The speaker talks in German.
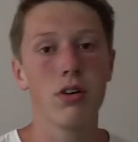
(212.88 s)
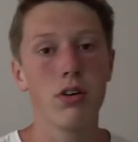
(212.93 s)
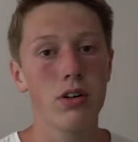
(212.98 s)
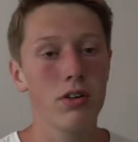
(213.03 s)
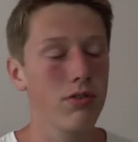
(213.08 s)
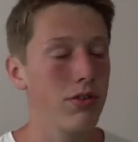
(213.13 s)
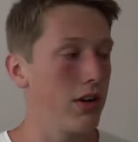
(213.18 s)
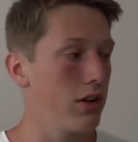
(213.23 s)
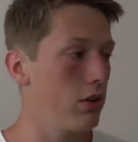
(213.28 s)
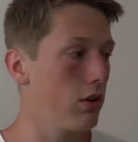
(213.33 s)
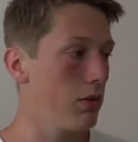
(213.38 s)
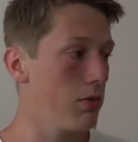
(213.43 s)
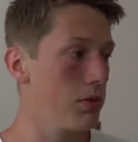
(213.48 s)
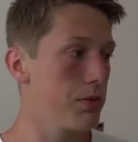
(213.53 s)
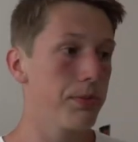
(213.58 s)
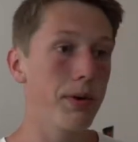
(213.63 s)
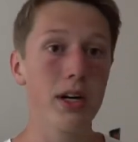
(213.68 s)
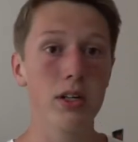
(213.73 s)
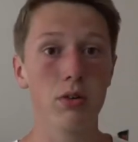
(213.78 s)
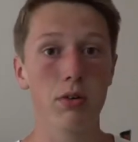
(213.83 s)
Volt
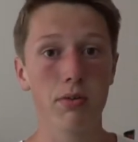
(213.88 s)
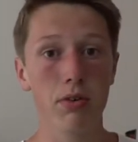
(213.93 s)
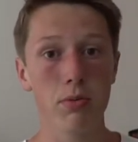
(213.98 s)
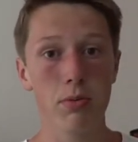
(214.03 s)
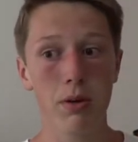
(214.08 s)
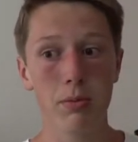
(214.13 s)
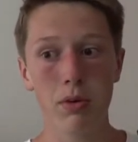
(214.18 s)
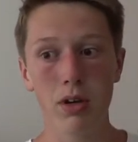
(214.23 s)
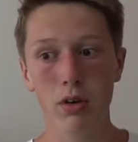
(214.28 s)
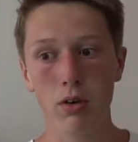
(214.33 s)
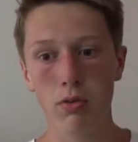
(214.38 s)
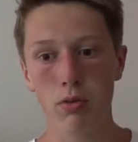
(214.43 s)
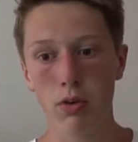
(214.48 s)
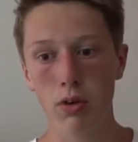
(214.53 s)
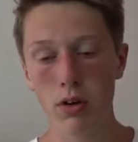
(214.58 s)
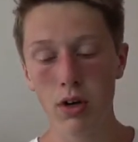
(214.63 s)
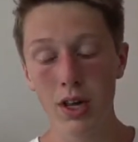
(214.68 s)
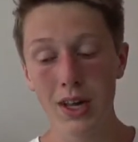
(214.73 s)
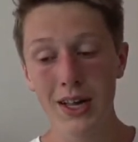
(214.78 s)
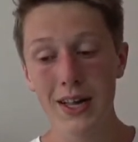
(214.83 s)
Phantomspeisung für mein
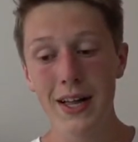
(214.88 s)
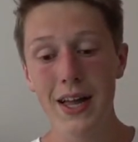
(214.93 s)
Mikrofon,